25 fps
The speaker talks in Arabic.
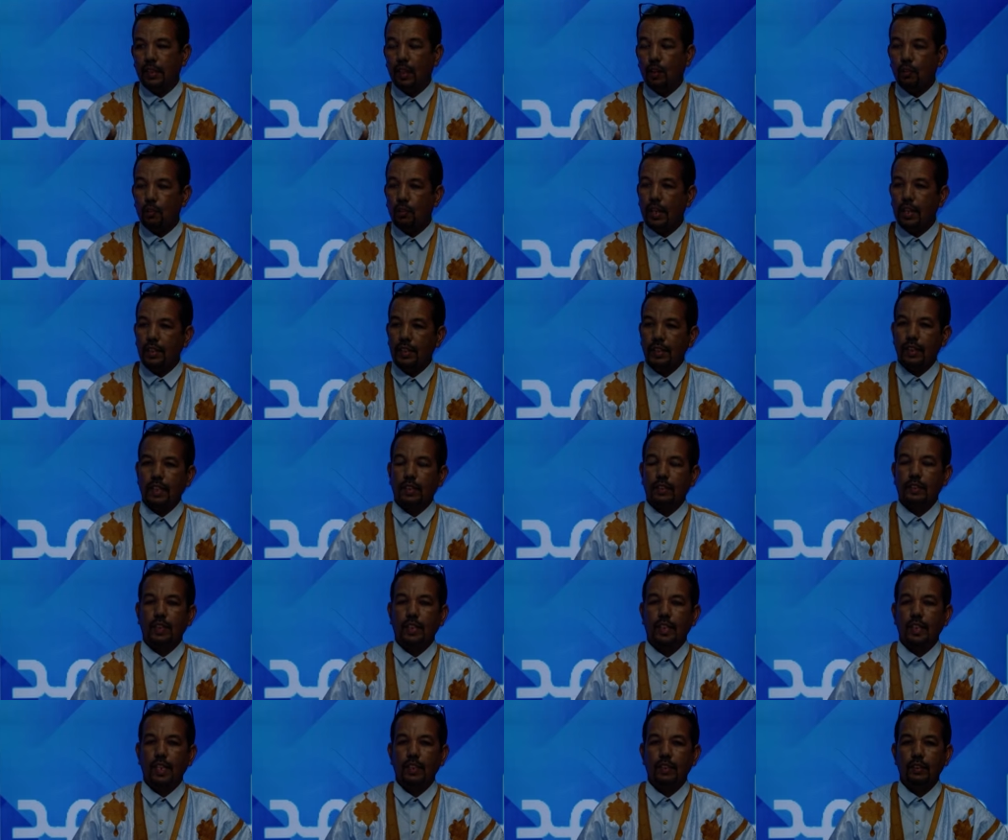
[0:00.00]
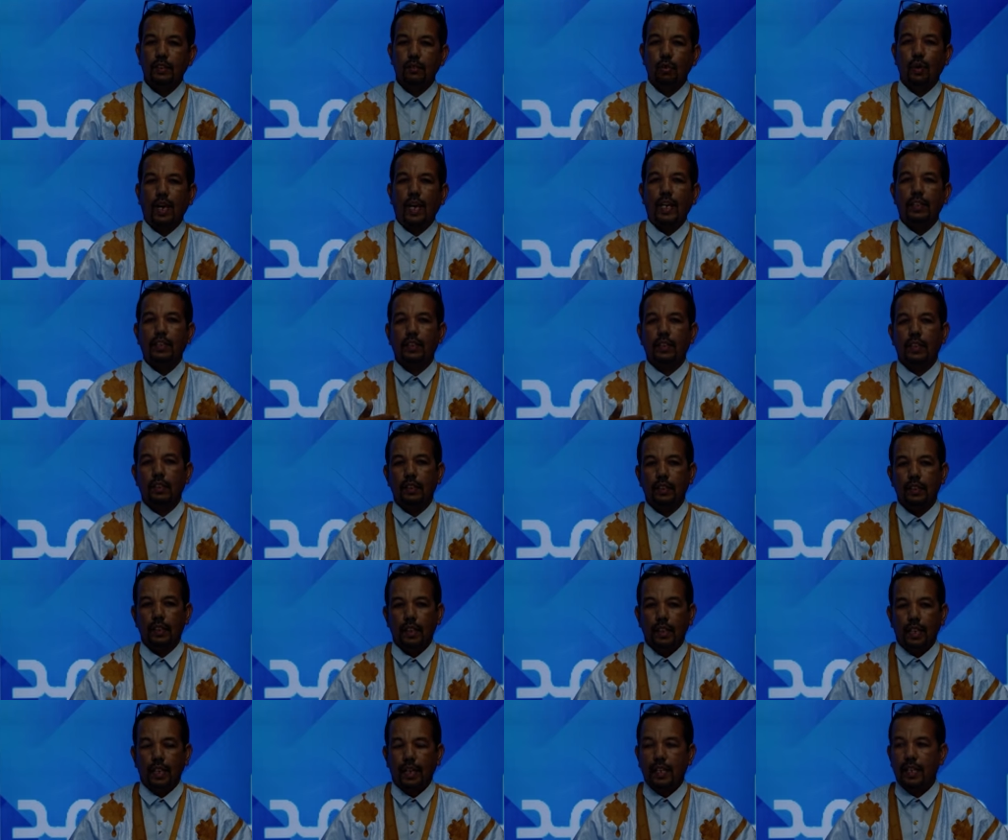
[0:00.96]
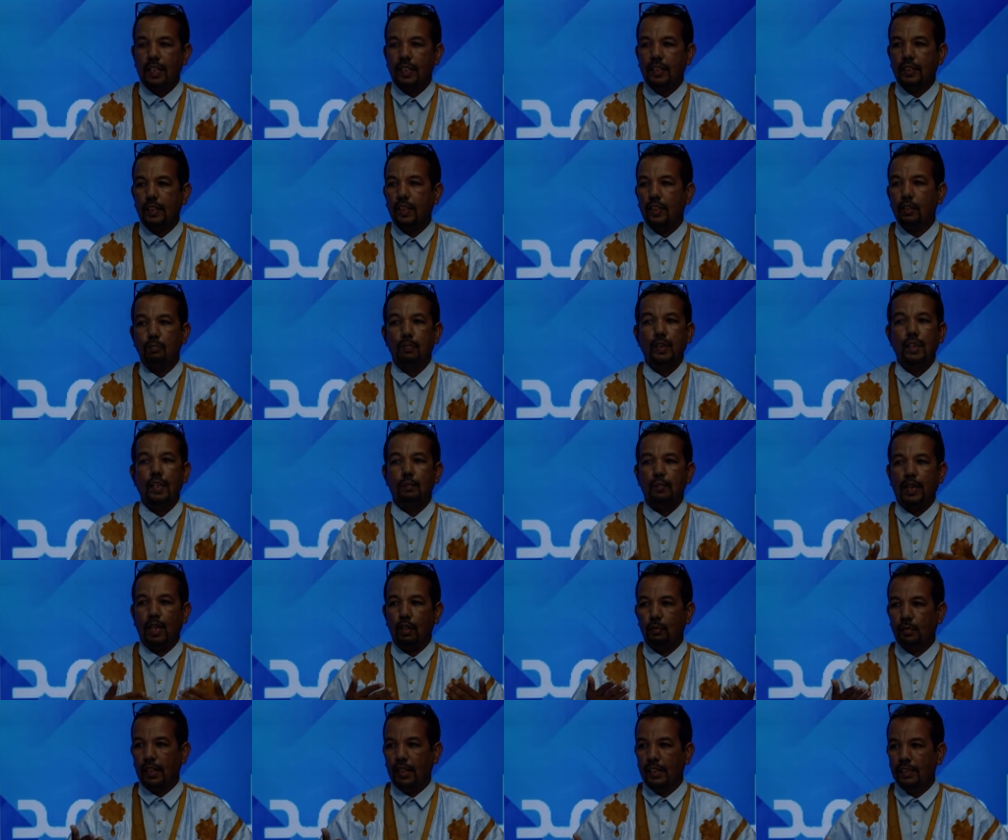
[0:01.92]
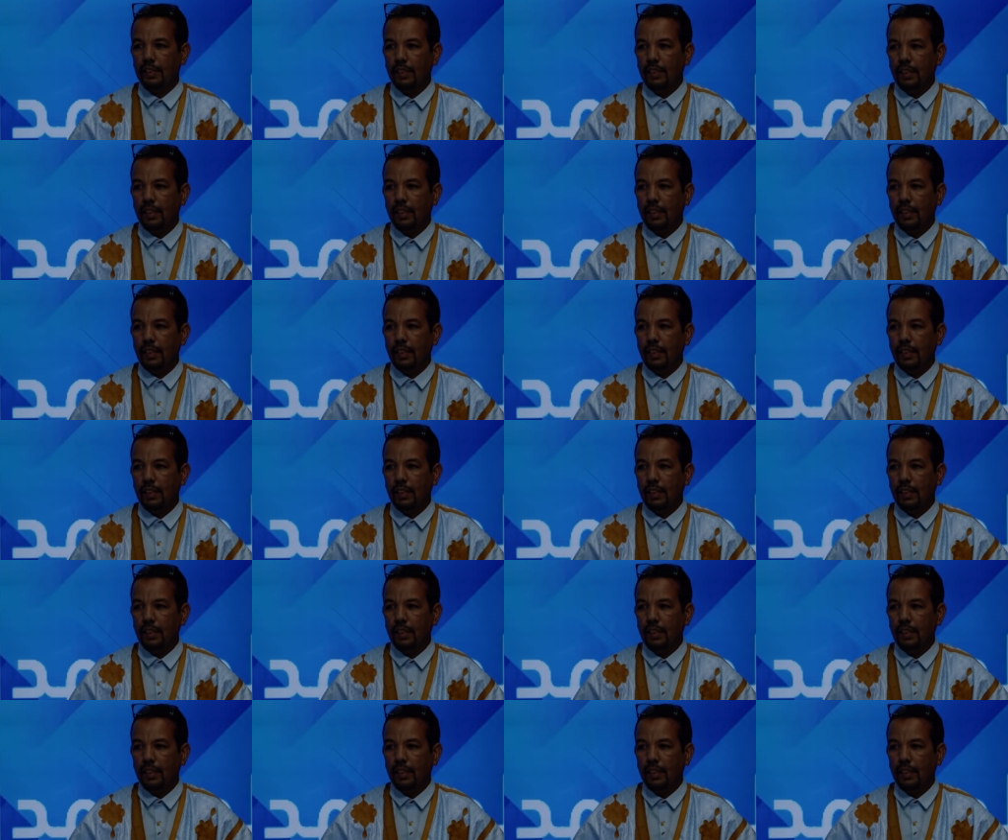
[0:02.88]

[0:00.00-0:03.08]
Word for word: وهذه الاختلالات تحين على شكل بنك معلومات